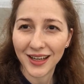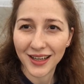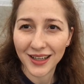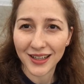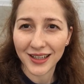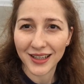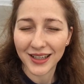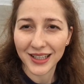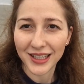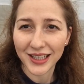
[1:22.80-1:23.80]
А,
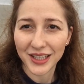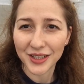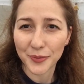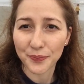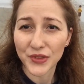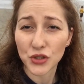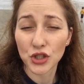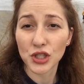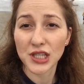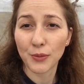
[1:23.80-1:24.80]
и все,
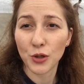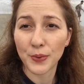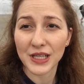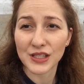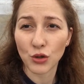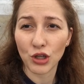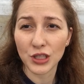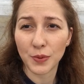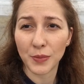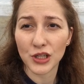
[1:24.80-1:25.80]
что с тобой
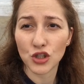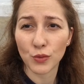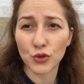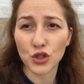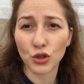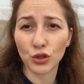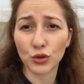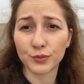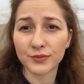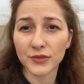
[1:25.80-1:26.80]
происходит, по большому
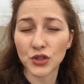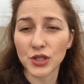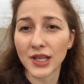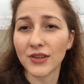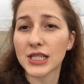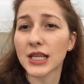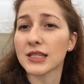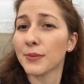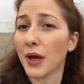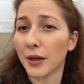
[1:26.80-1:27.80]
счету, все зависит от
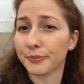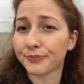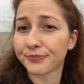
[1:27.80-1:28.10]
тебя.